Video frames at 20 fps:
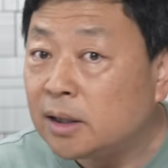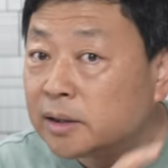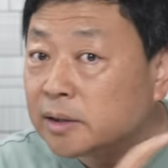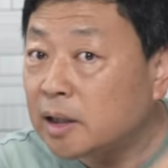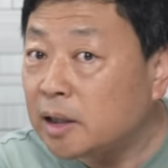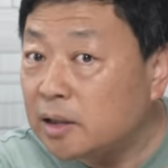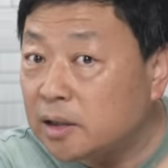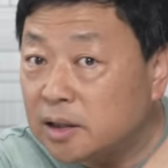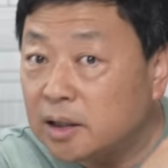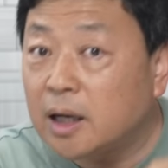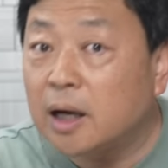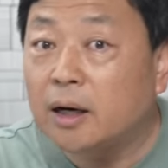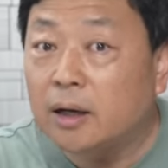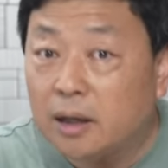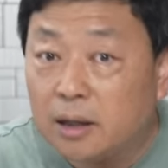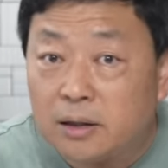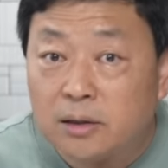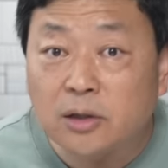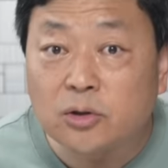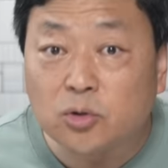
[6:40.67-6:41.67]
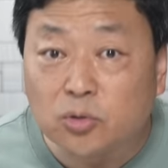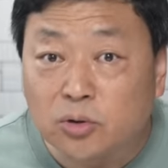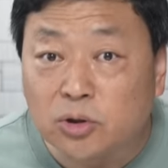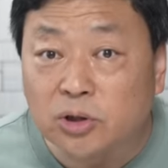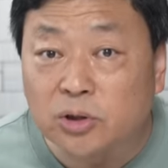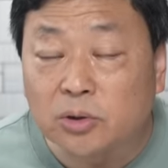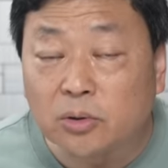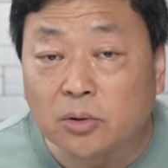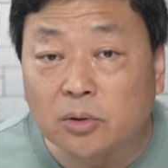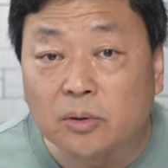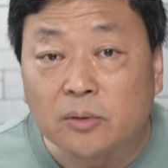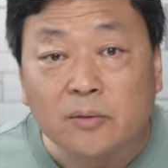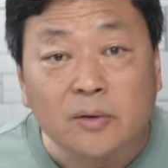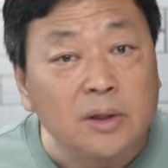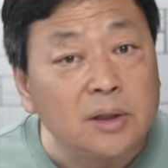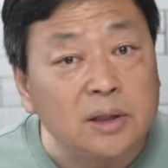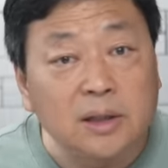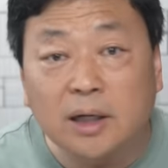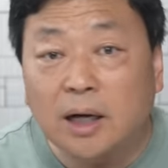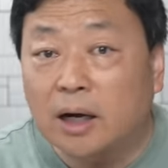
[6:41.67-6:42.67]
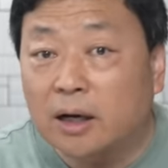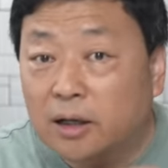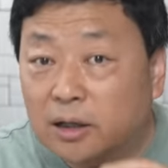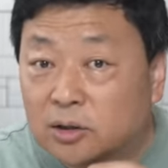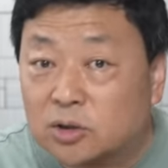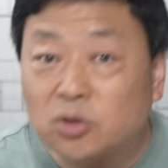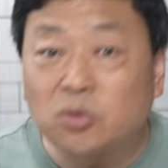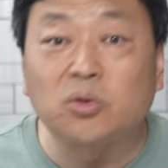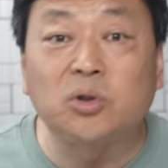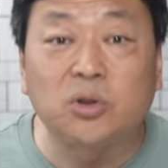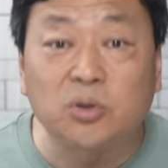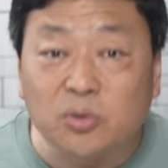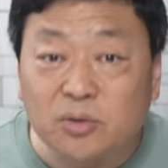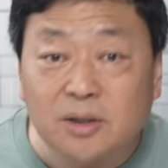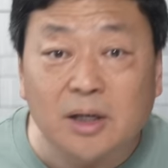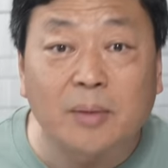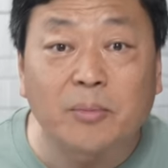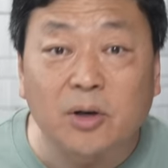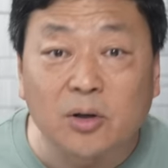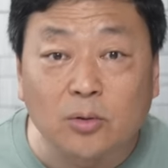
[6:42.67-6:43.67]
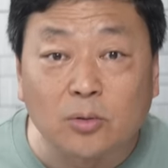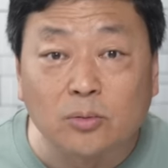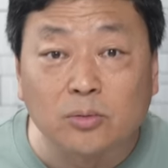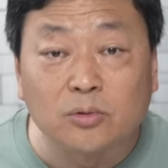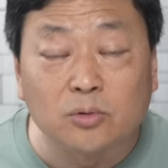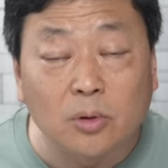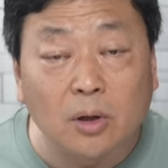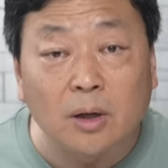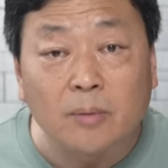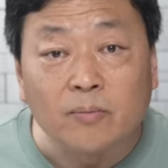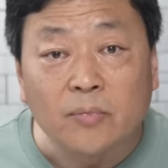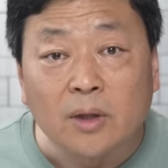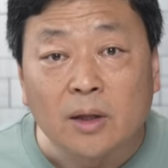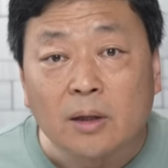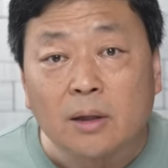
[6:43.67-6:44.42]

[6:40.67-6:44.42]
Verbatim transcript: 但是你看看人家中石油，你看看人中石油下面的工作，